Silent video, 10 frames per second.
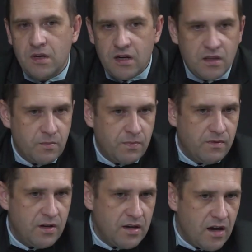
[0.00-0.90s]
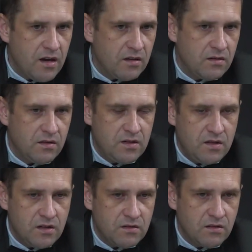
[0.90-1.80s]
Это повлияет,
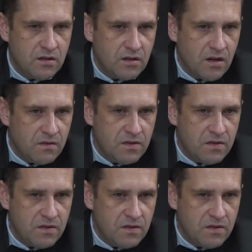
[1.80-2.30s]
естественно, на